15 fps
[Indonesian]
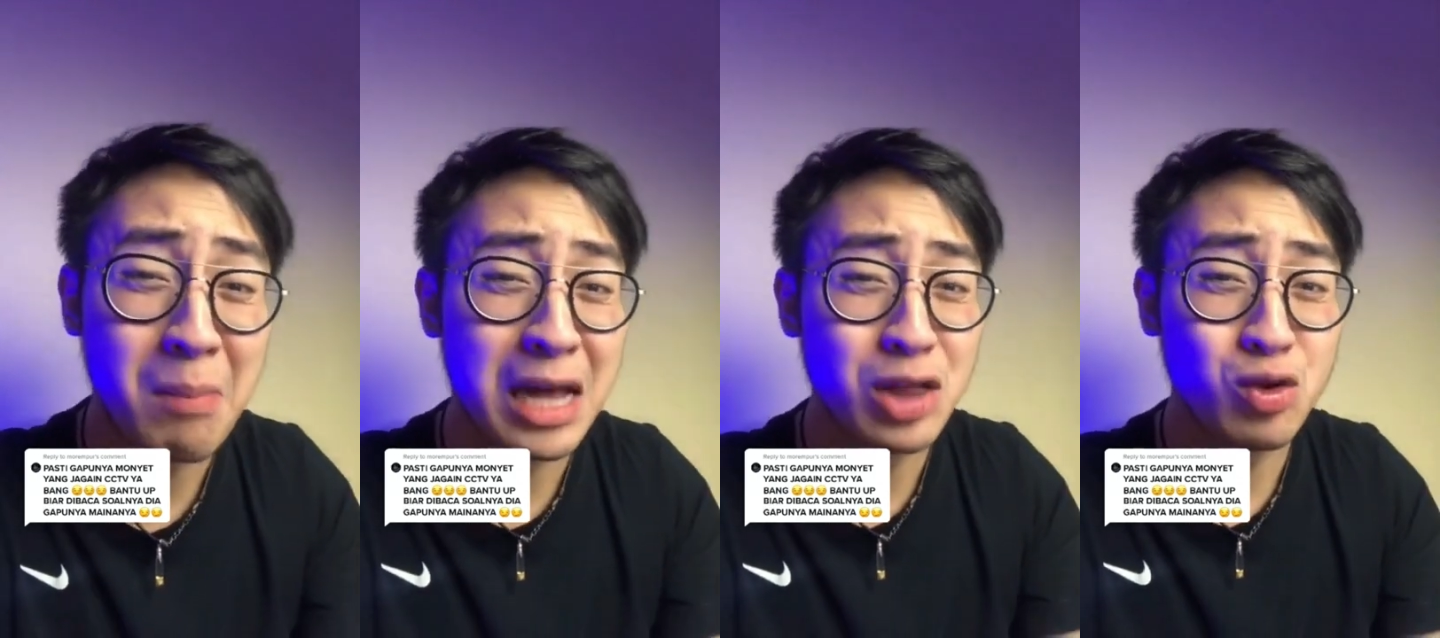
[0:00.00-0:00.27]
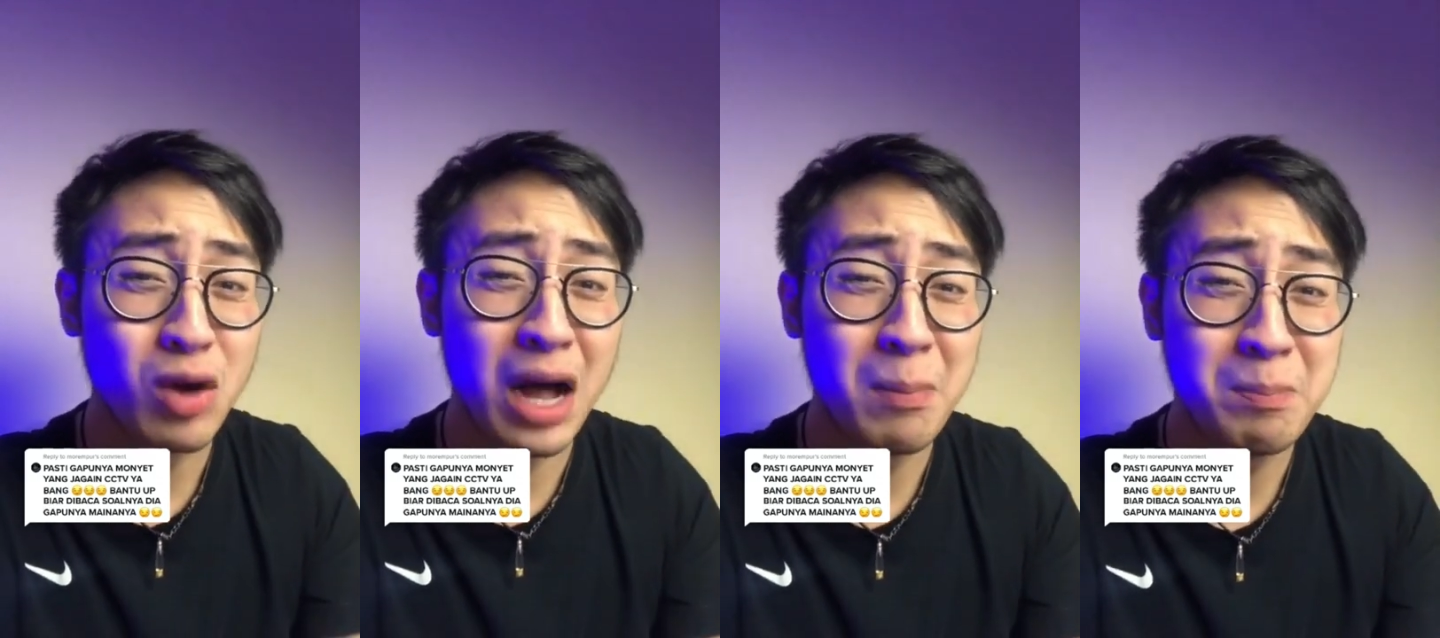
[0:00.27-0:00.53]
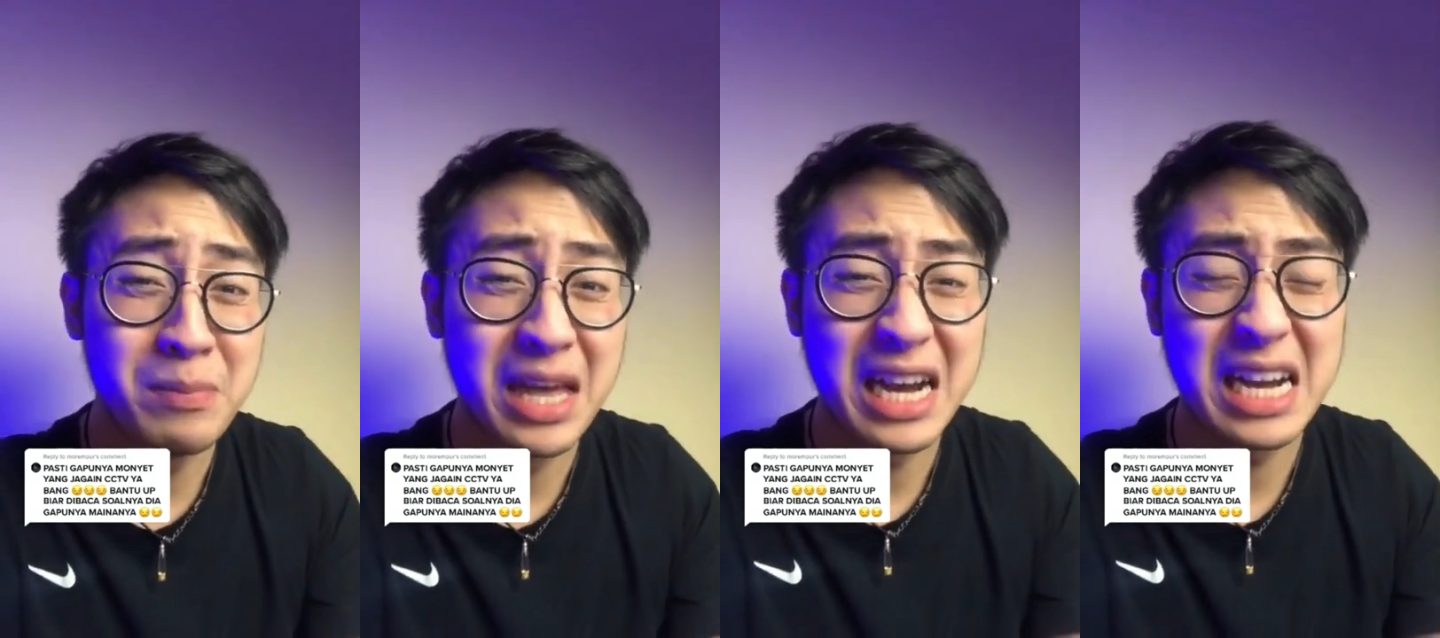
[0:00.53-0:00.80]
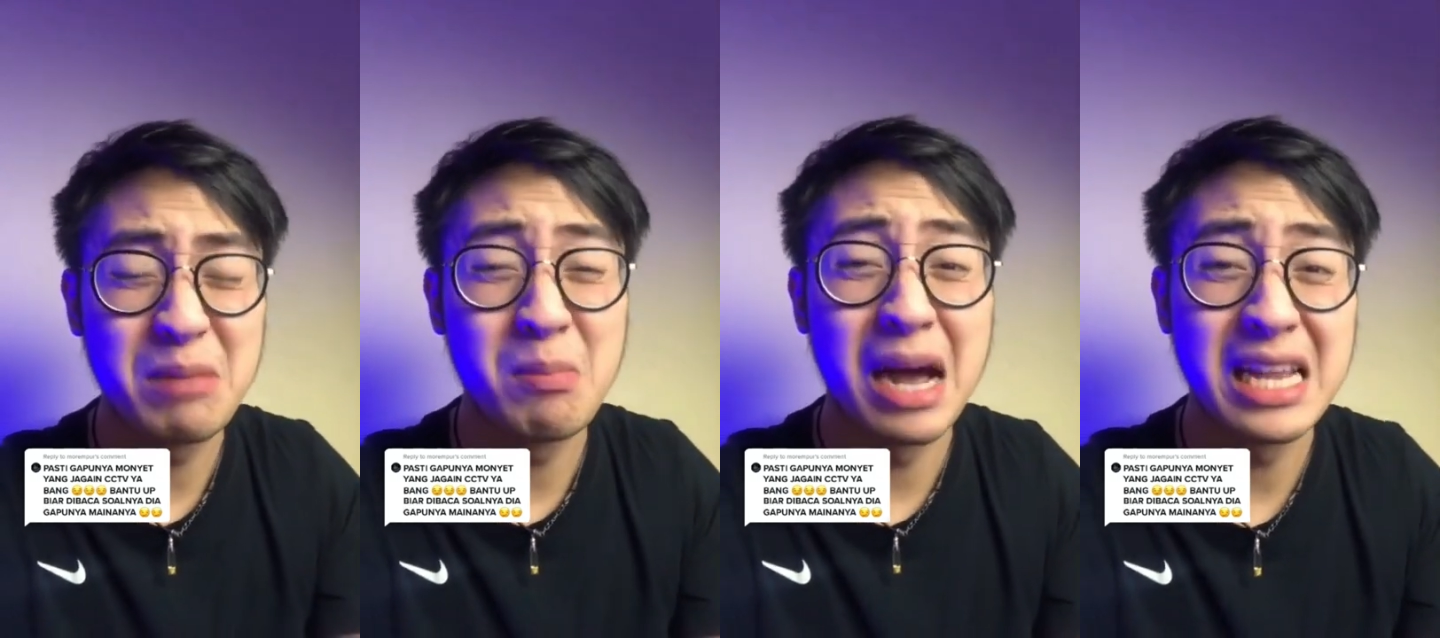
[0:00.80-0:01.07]
Bantu up biar
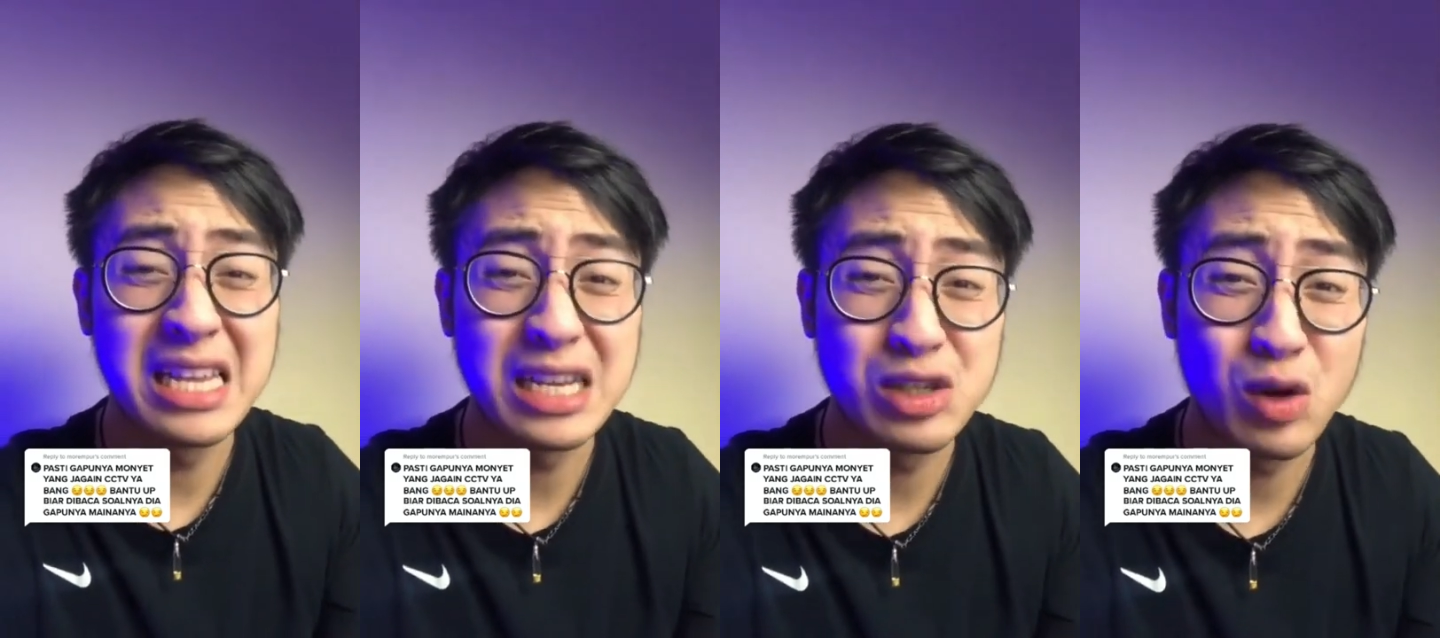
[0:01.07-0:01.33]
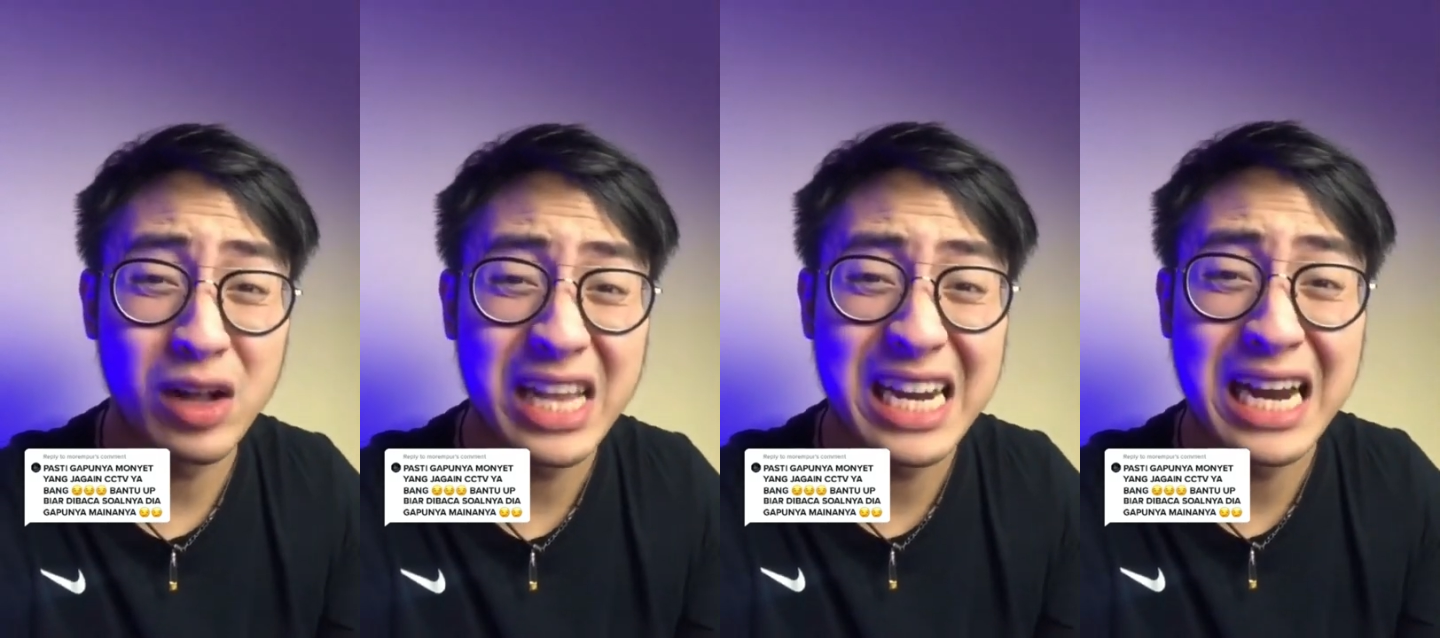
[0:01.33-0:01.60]
dibaca soalnya